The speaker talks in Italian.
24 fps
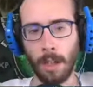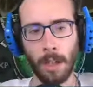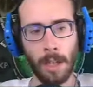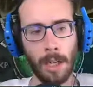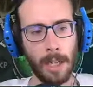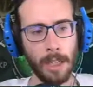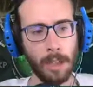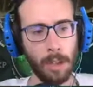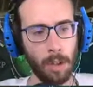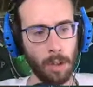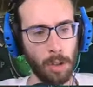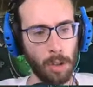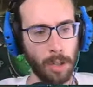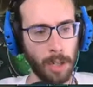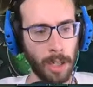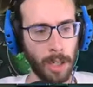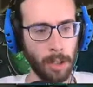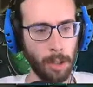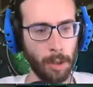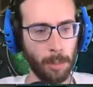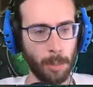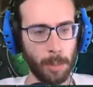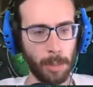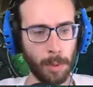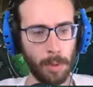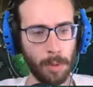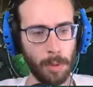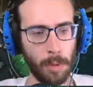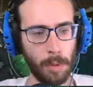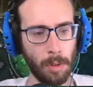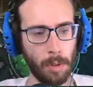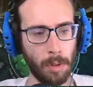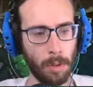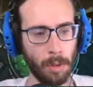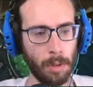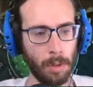Allora, e
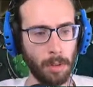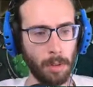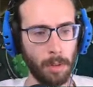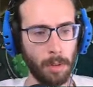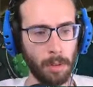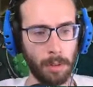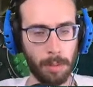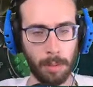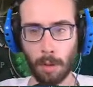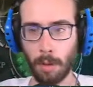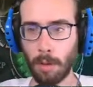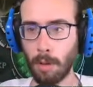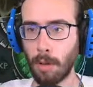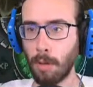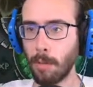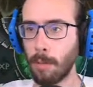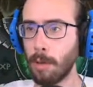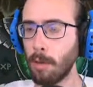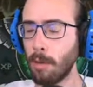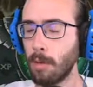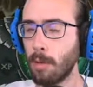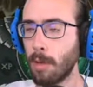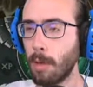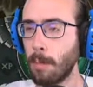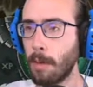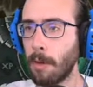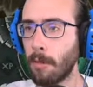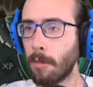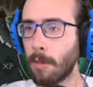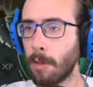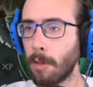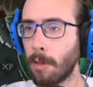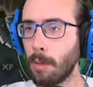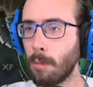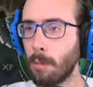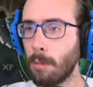dopo 8 minuti abbiamo
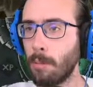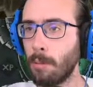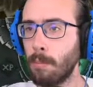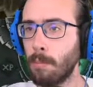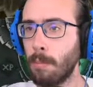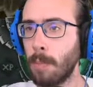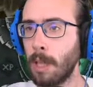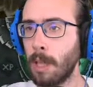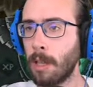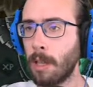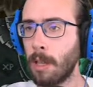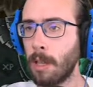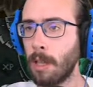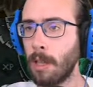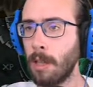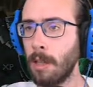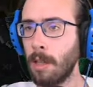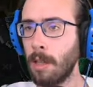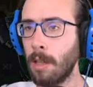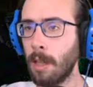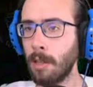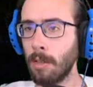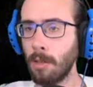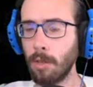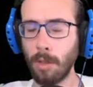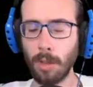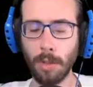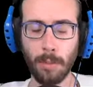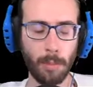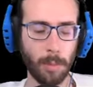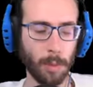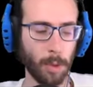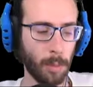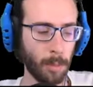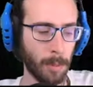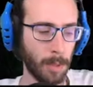fatto metà del dungeon,
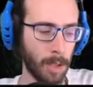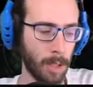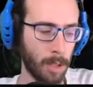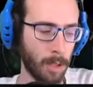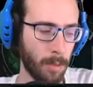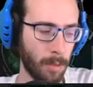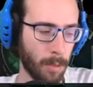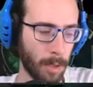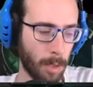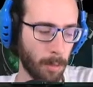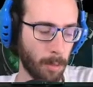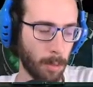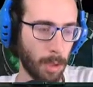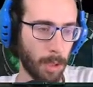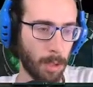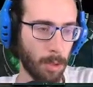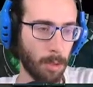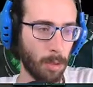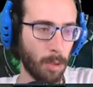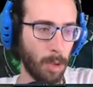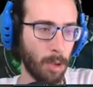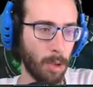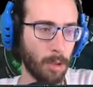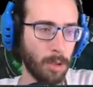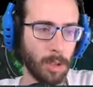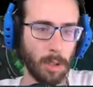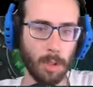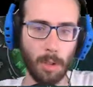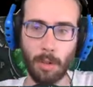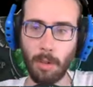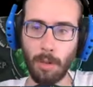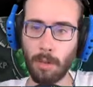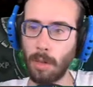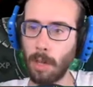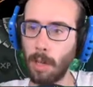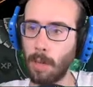più o meno. Vediamo un attimo che cosa
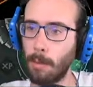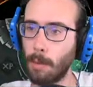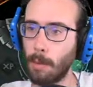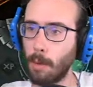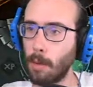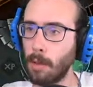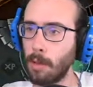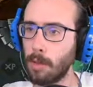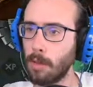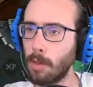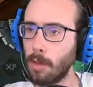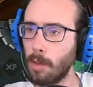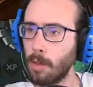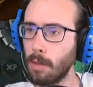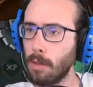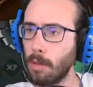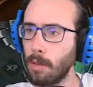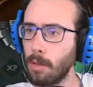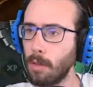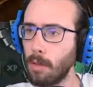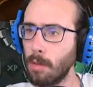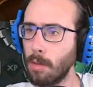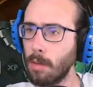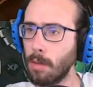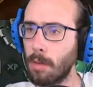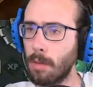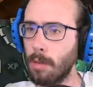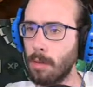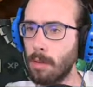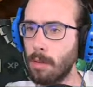incontreremo qua sotto.